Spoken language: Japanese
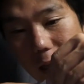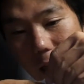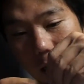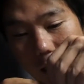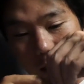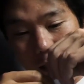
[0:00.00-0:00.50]

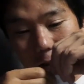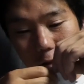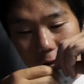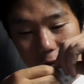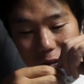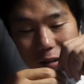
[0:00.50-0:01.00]

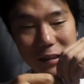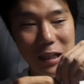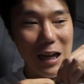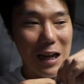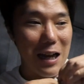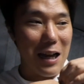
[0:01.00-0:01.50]
テーキソース
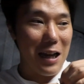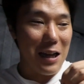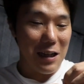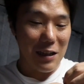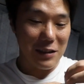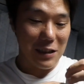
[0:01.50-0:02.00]

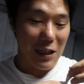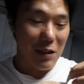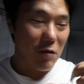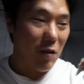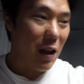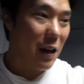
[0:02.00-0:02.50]
か最
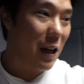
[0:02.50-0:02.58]
高や